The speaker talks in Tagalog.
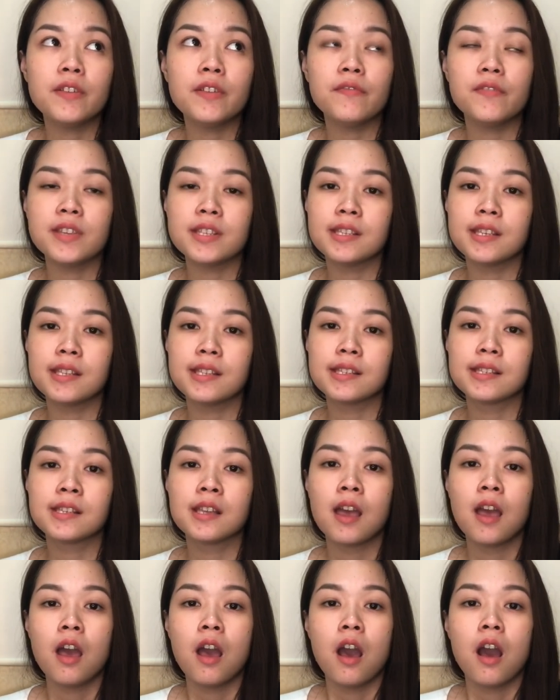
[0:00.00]
the visits
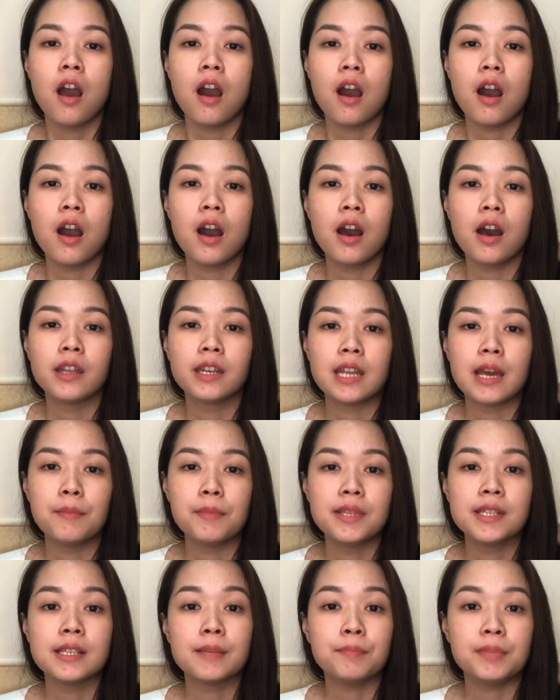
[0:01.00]
uh,
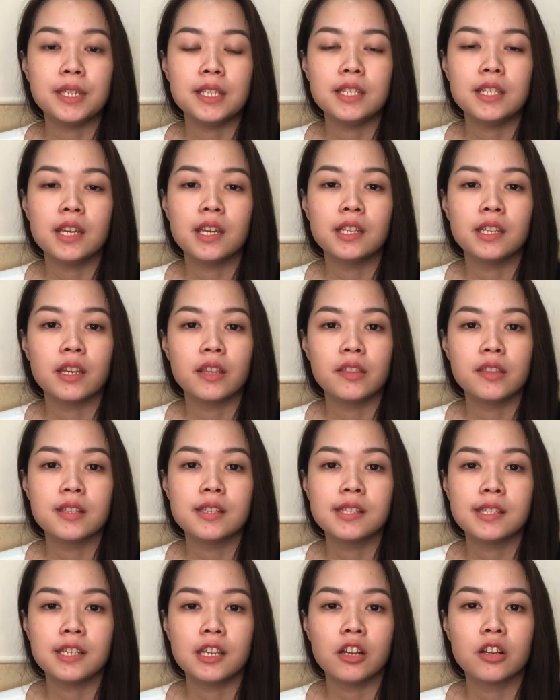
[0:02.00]
namin sa pedia niya
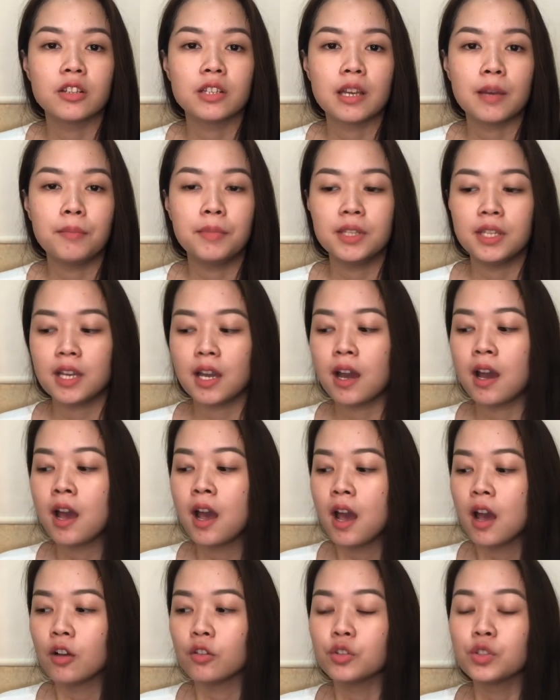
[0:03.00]
this year. Sabi niya,
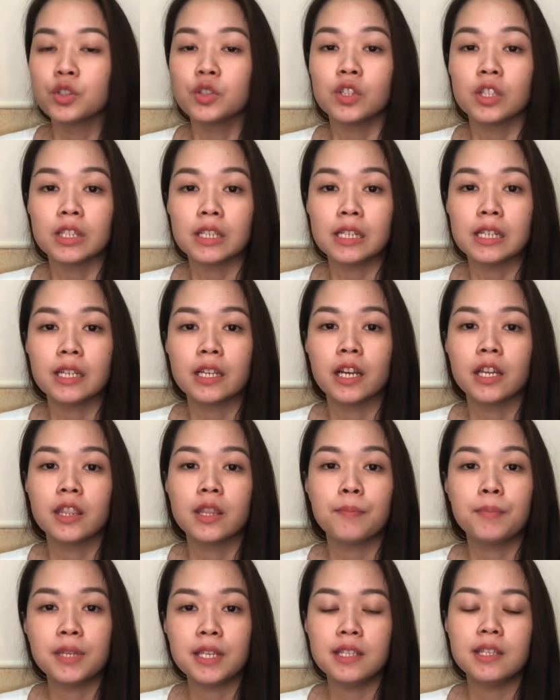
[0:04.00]
gusto niya talaga,
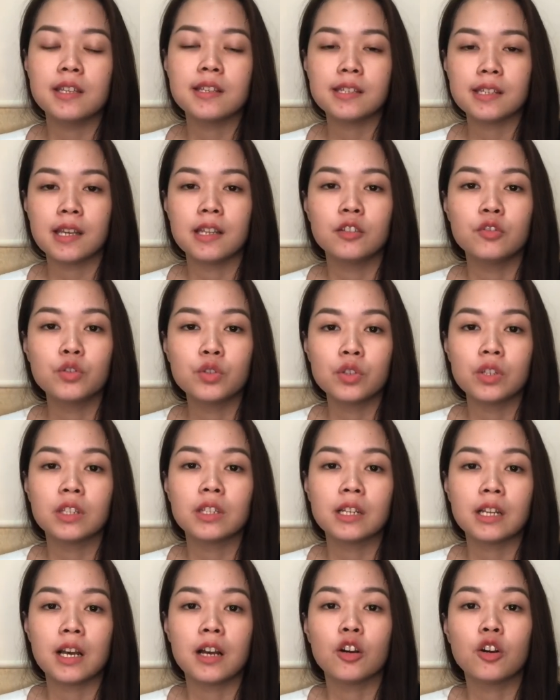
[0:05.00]
the pedia said, gusto niya
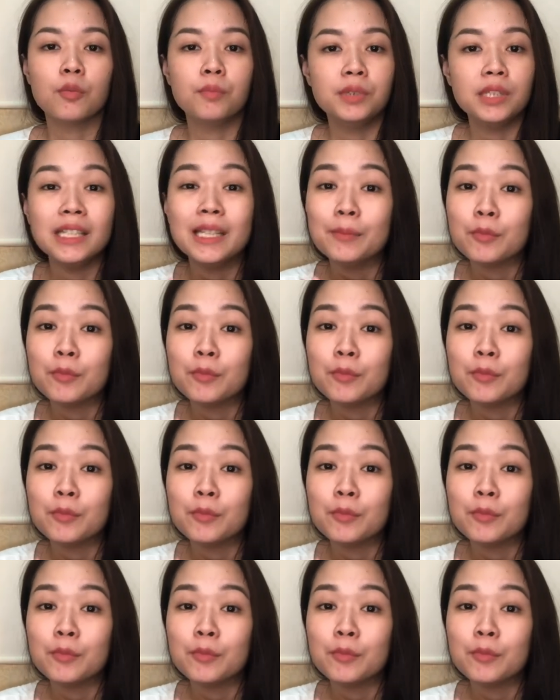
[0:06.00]
talagang completely